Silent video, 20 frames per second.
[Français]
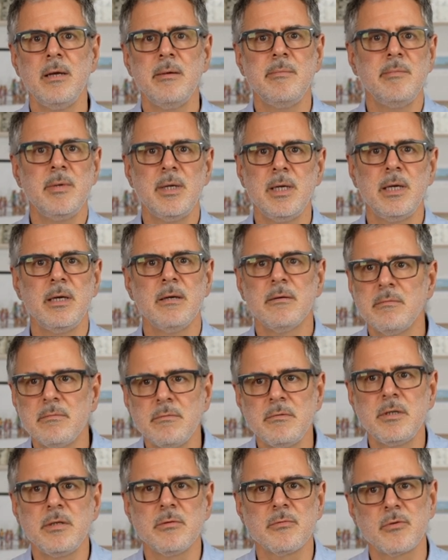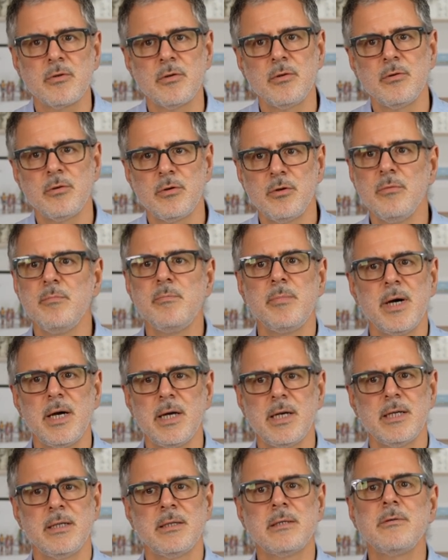Mais si on s'en occupe
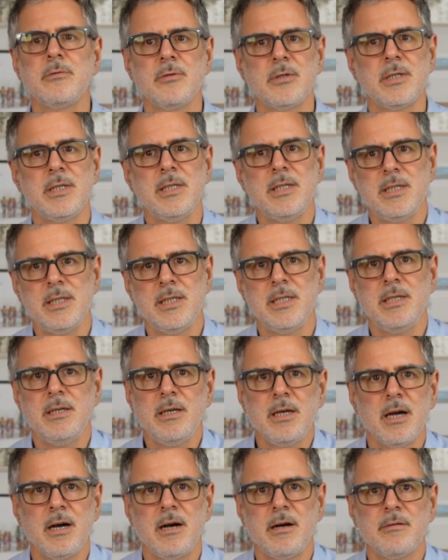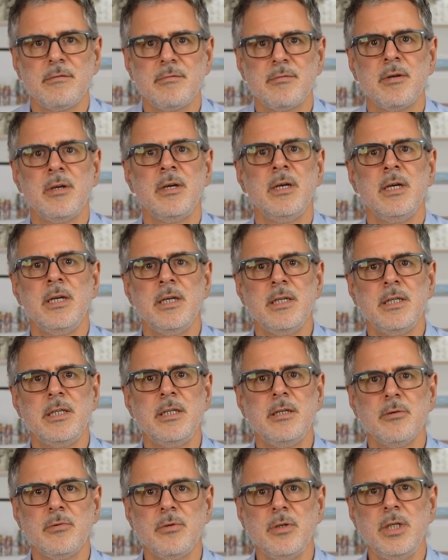pas, est-ce que c'est si grave
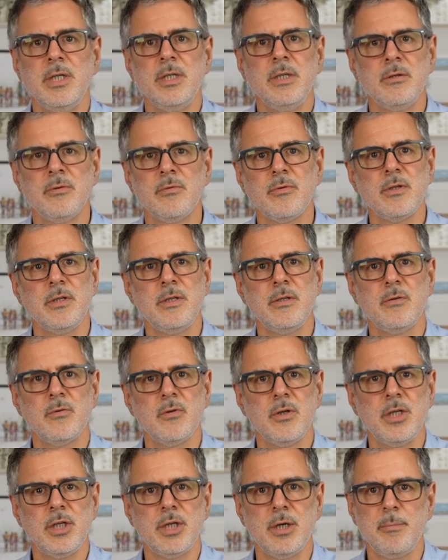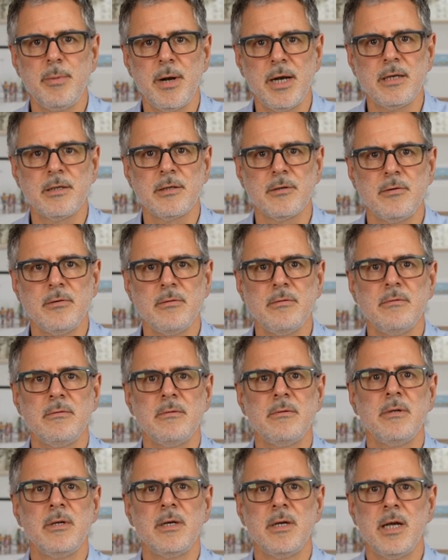Si on dit non, désolé, j'ai pas le temps,
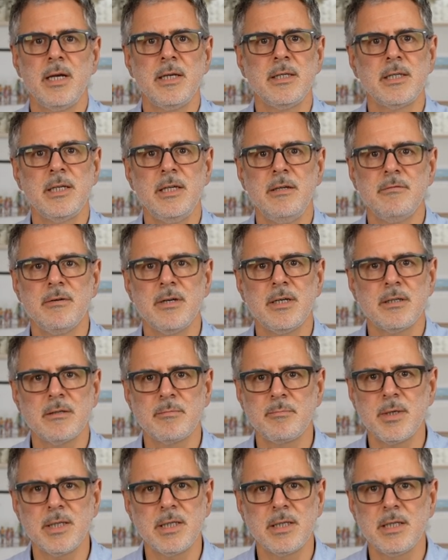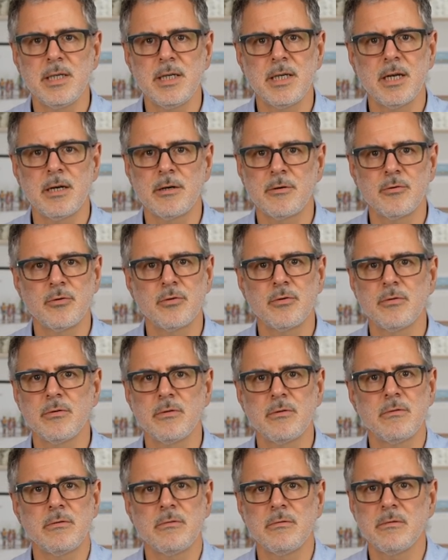est-ce qu'il va se passer quelque
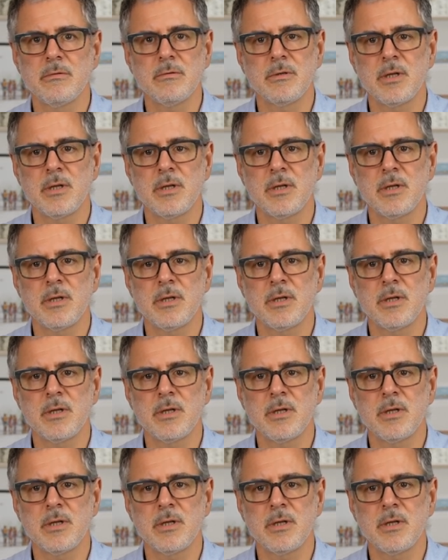chose de